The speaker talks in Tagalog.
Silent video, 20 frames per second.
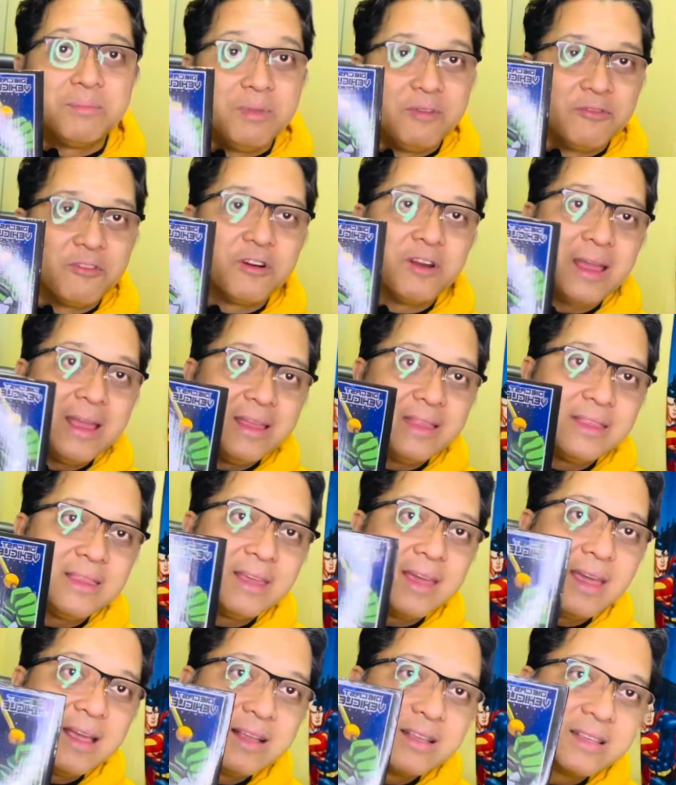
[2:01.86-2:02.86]
before
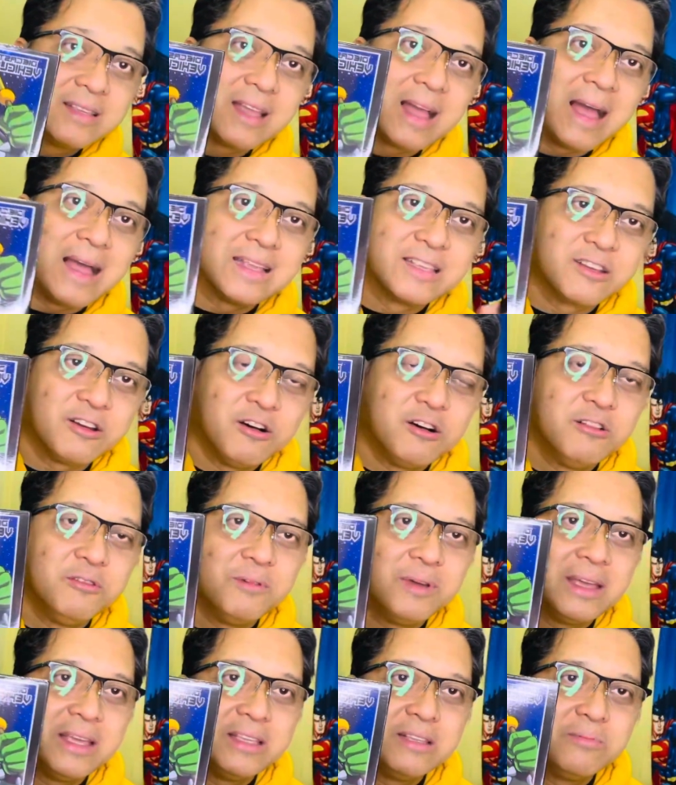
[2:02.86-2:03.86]
anything else, as
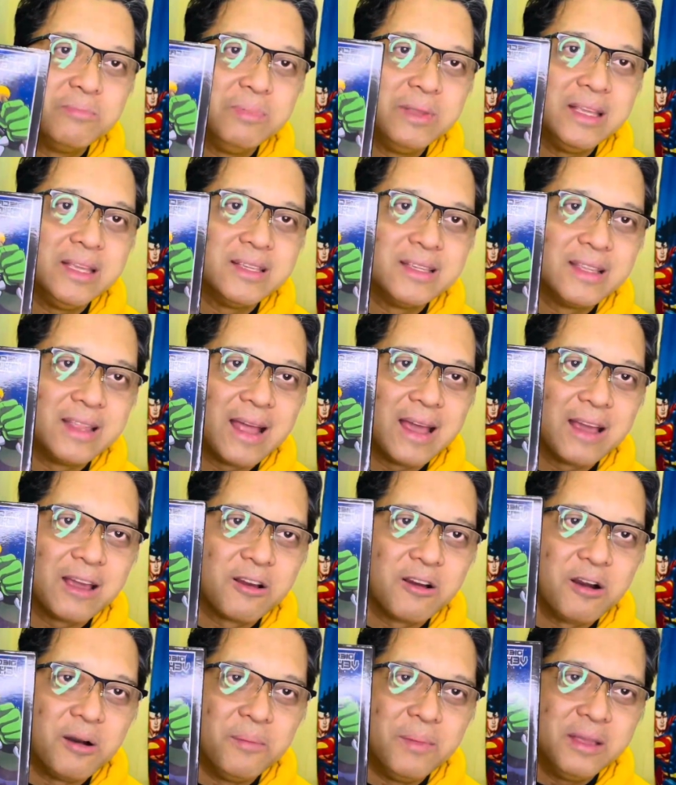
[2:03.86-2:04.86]
always, please like,
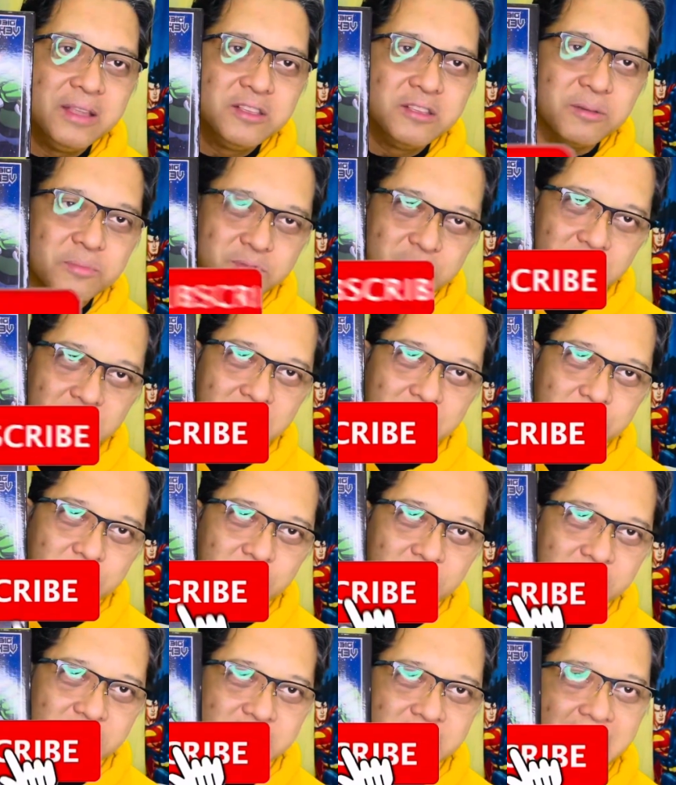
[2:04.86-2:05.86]
comment, subscribe
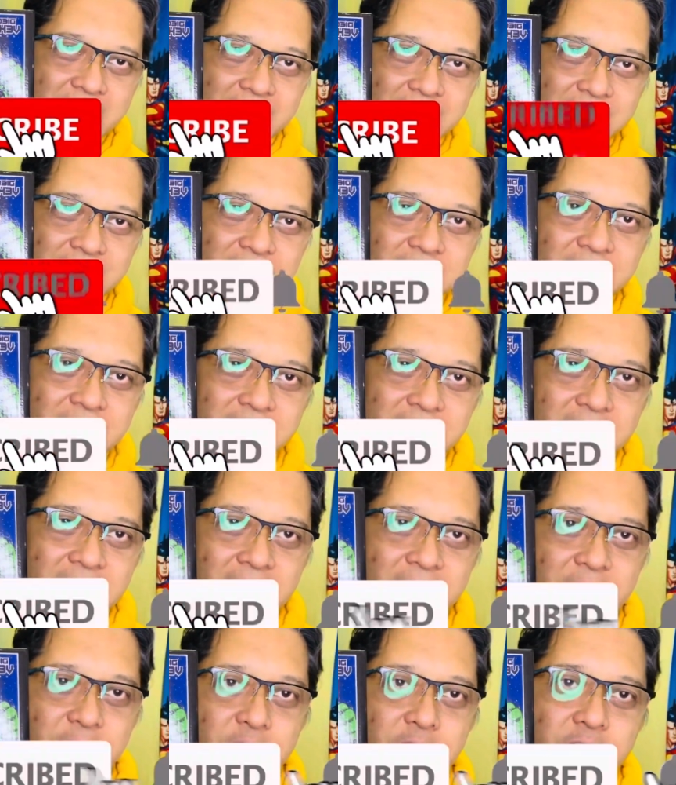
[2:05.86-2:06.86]
to our channel.
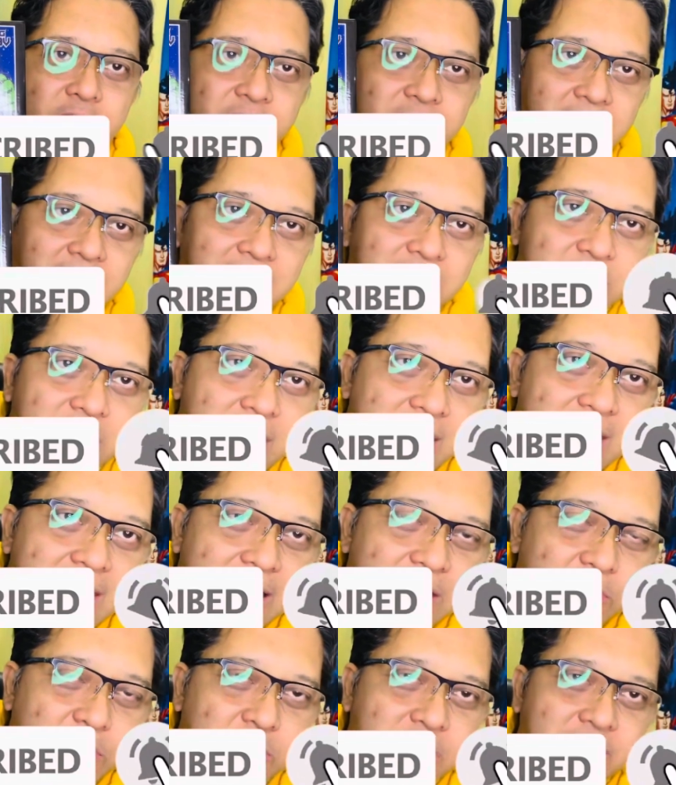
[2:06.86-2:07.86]
And don't forget to hit
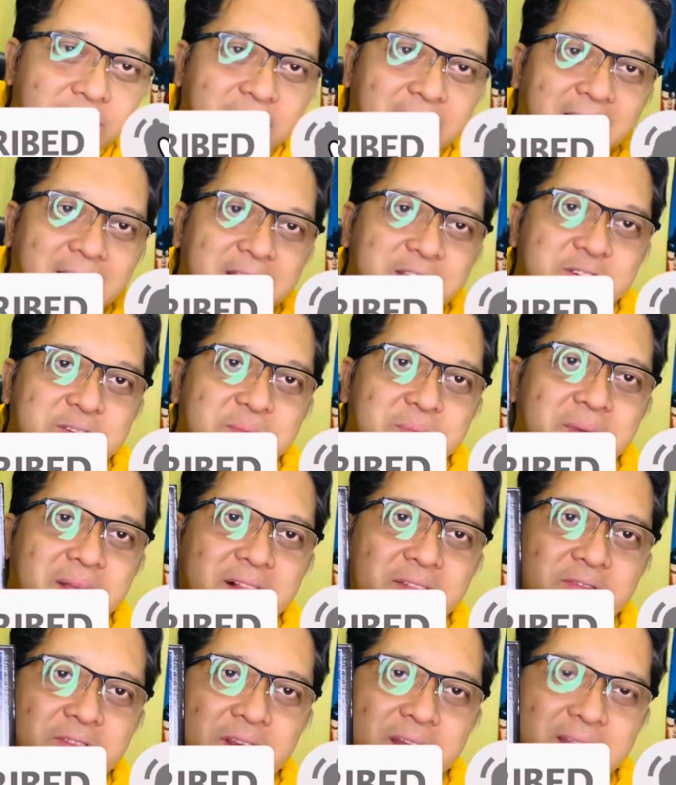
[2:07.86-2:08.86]
that notification
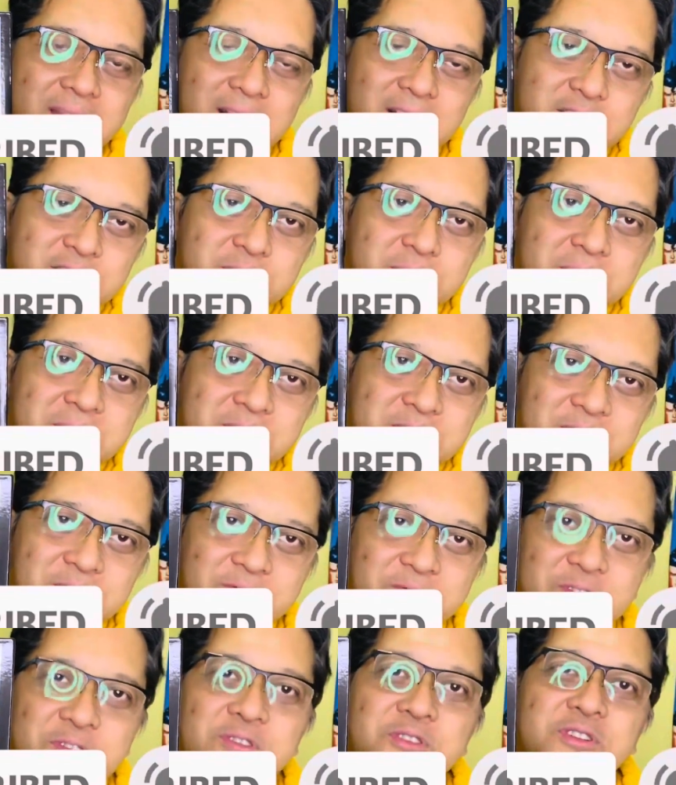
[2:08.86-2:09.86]
bell for announcements
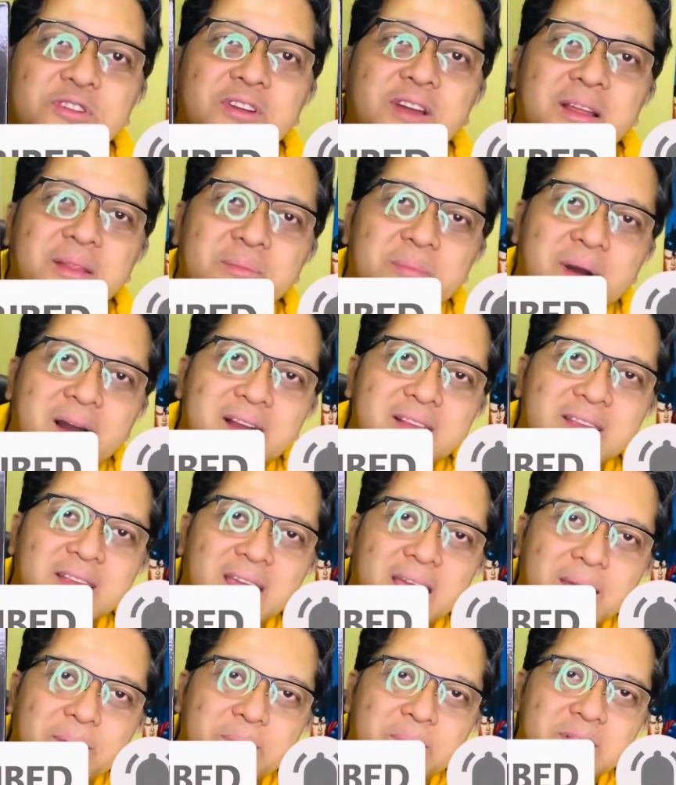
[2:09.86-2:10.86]
on future
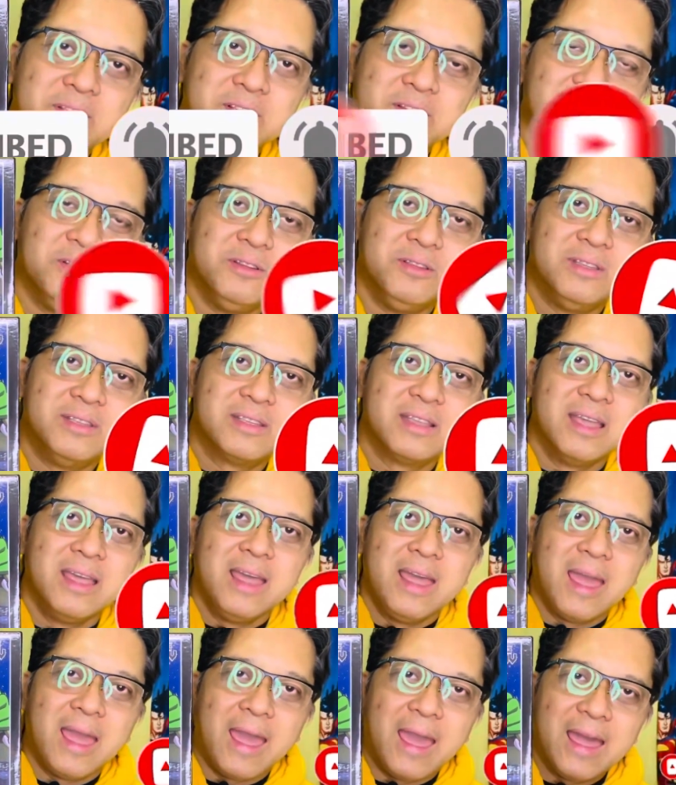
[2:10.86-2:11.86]
unboxing episodes
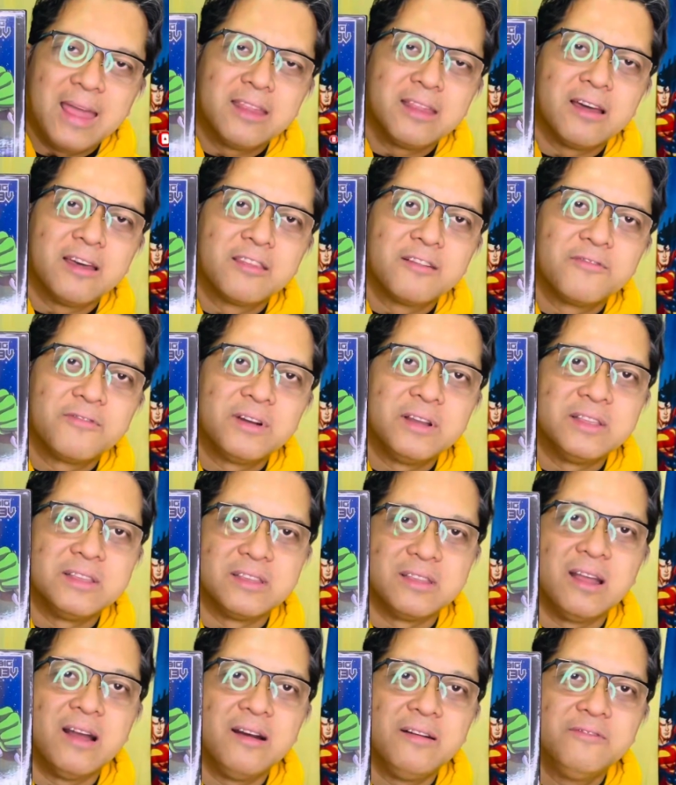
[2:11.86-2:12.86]
and other fun
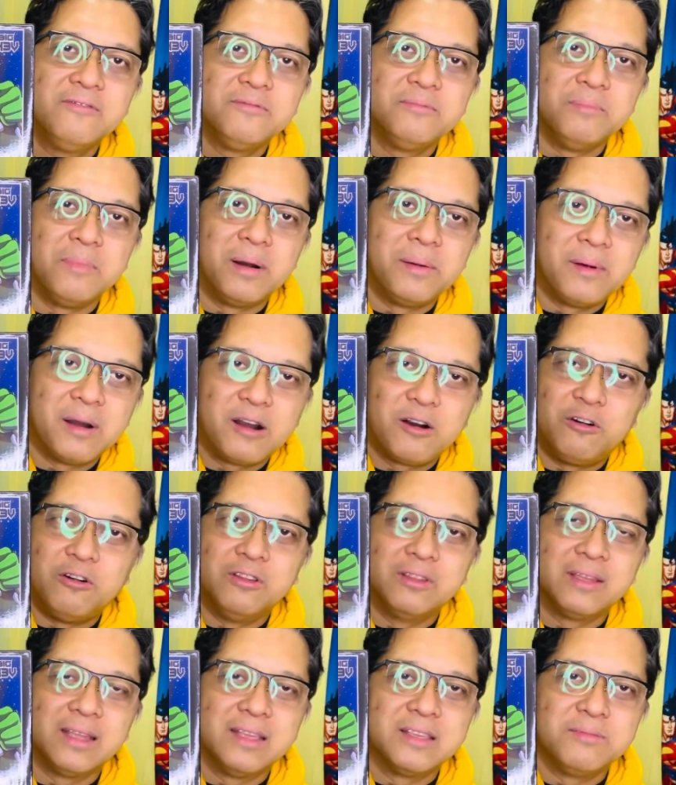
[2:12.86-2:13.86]
stuff, mga
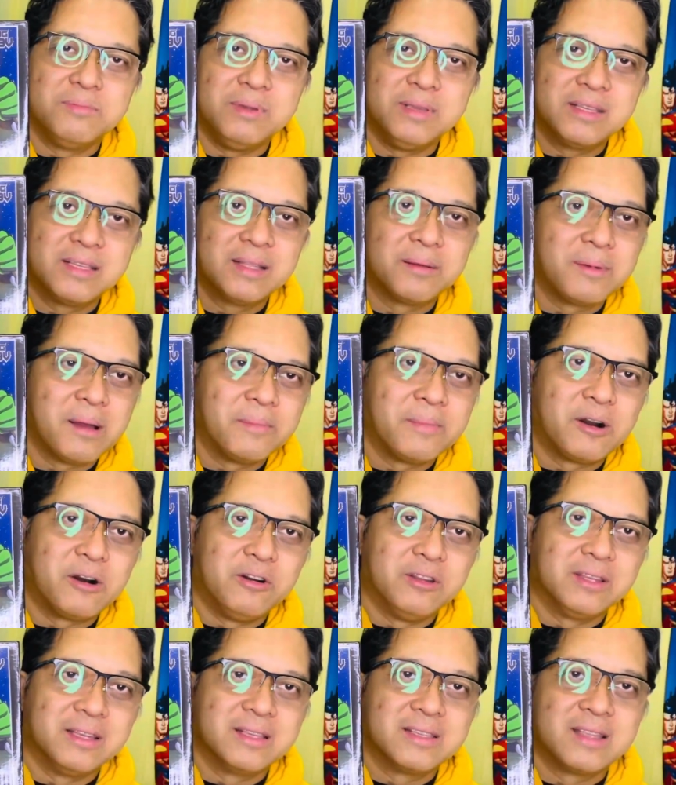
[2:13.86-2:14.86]
contest. Minsan
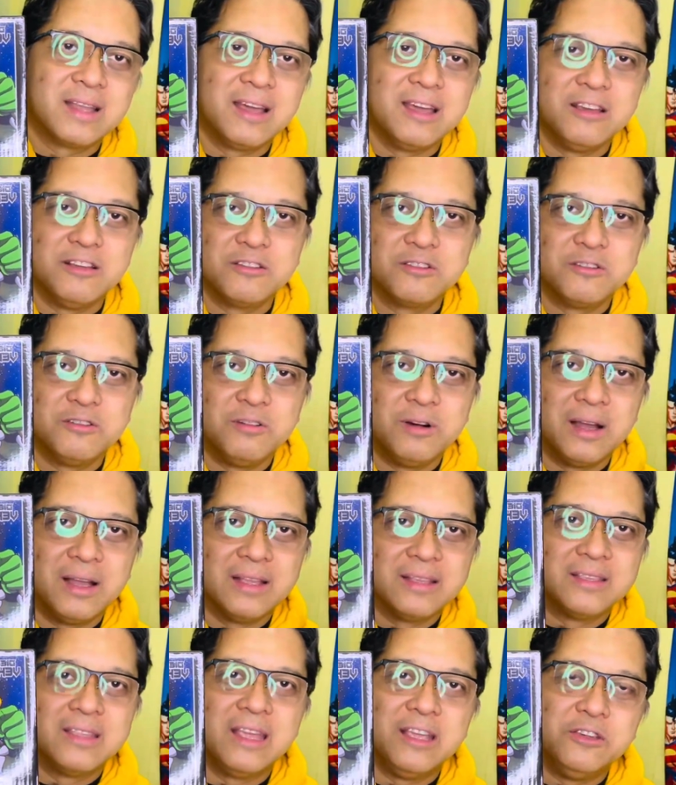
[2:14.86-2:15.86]
nagpapa-contest tayo, so
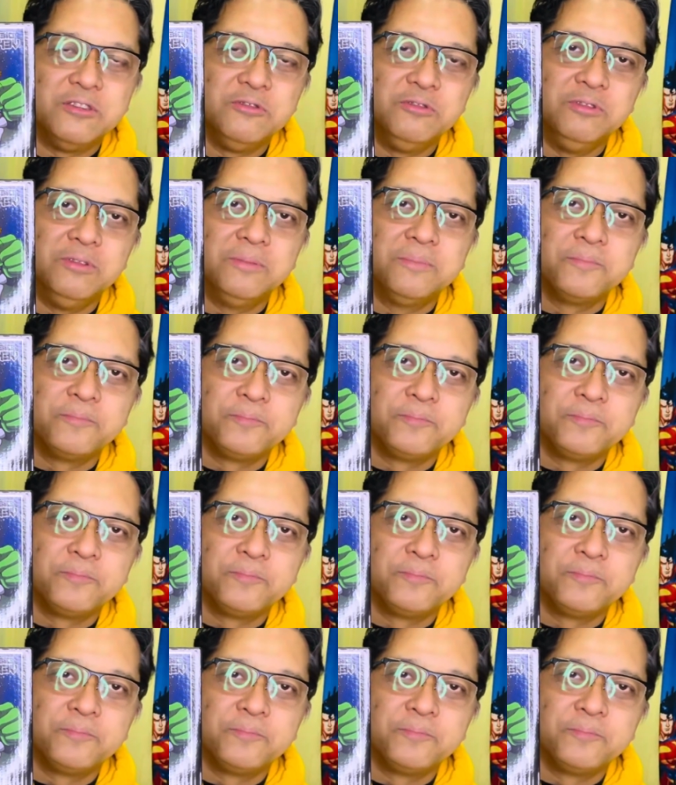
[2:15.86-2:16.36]
uh, stay tuned.